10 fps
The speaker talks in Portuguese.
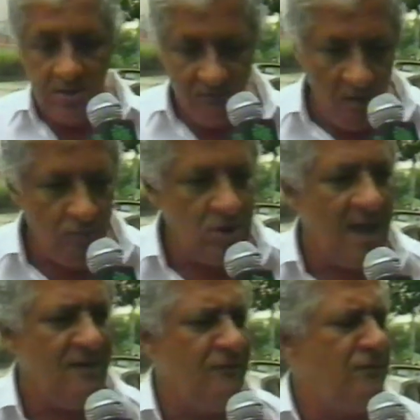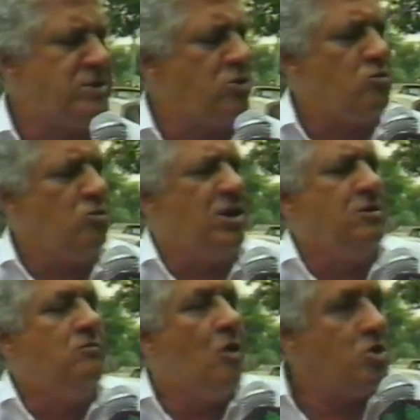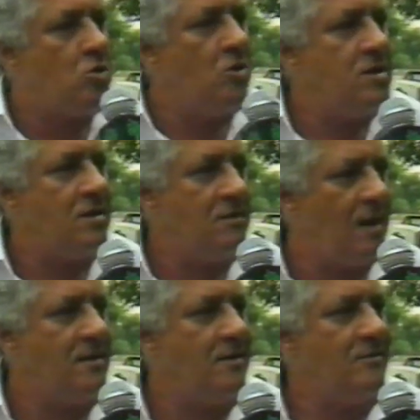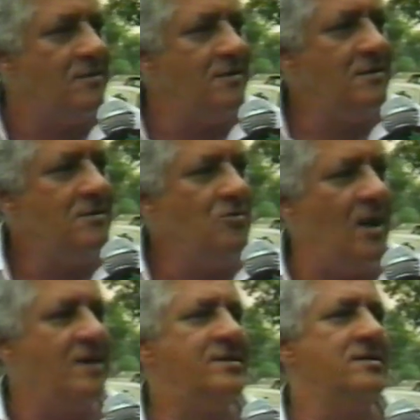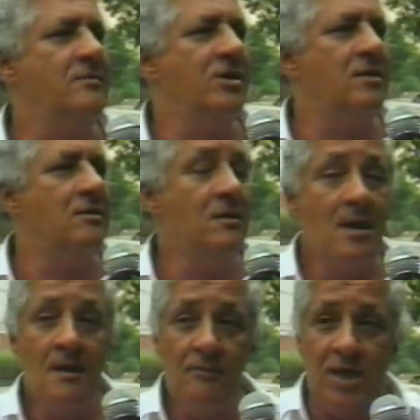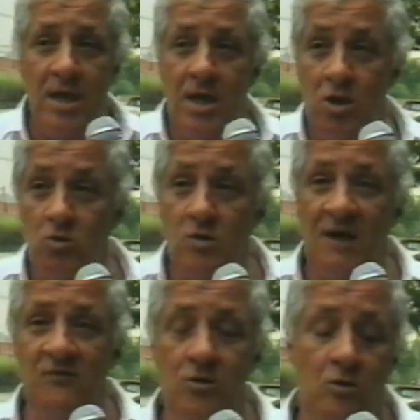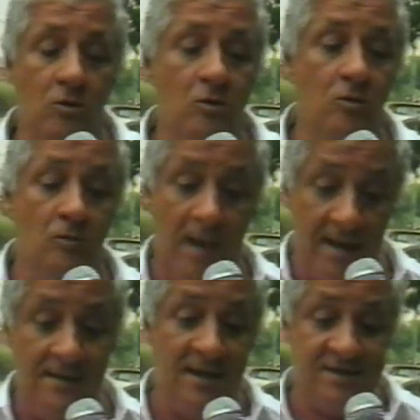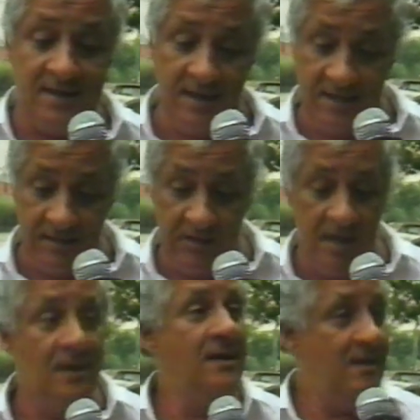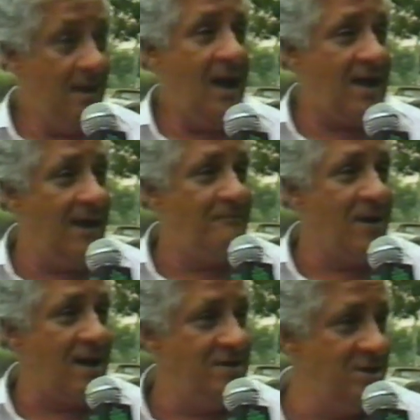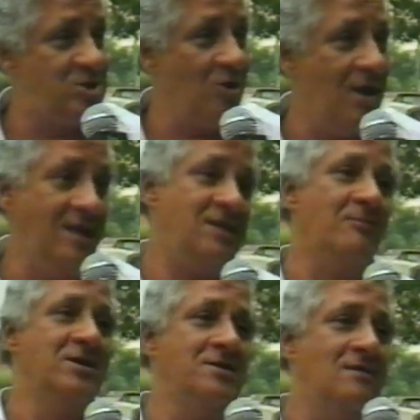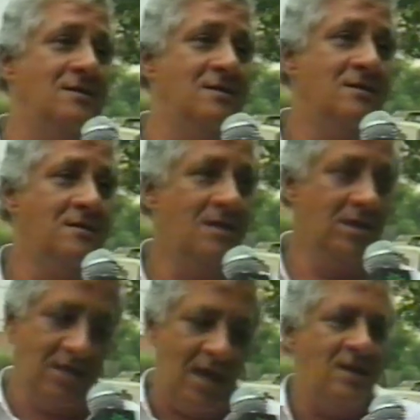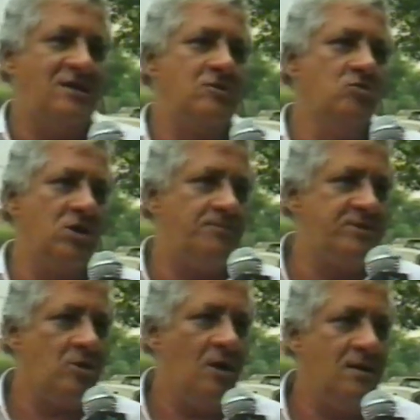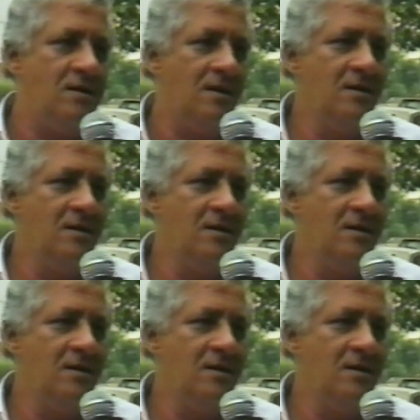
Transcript: Vamos mudar a estrutura de um monte de coisa, né, nego? Não é assim também, não. Porque eu nunca vi o, o malandro nascer, receber aquela pancadinha e chorar e ser bandido ali. Ninguém nasce com duas pistolas, né?